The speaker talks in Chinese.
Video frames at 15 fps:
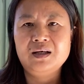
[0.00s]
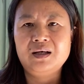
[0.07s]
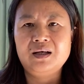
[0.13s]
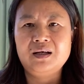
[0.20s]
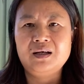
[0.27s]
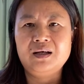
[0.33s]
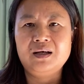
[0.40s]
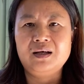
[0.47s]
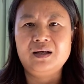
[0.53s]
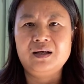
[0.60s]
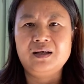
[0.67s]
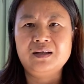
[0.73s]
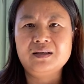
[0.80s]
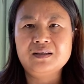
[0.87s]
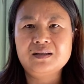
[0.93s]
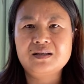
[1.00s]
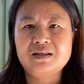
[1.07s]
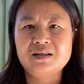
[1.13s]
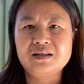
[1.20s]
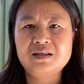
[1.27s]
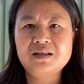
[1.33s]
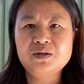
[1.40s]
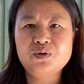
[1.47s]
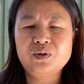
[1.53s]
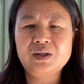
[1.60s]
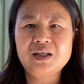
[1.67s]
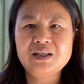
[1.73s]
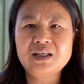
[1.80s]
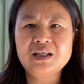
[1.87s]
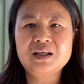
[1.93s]
呃，只是说
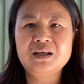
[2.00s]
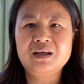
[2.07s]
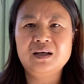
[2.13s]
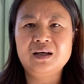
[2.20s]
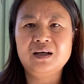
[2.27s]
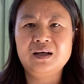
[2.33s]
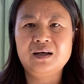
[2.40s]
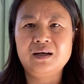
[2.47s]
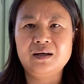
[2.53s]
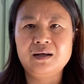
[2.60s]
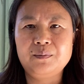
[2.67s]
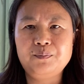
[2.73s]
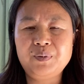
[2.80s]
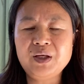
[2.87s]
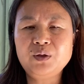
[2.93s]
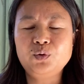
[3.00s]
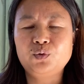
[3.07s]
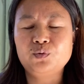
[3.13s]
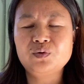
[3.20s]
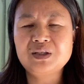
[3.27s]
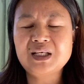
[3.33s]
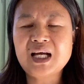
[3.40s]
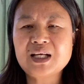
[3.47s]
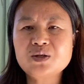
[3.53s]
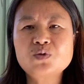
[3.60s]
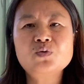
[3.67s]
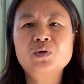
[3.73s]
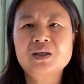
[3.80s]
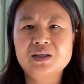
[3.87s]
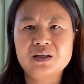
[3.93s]
的这个病毒加
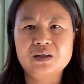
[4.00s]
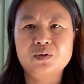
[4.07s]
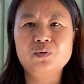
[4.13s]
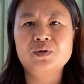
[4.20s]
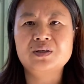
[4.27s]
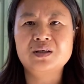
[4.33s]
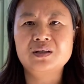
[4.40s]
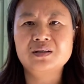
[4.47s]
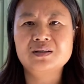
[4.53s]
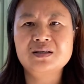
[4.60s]
速了这个过程。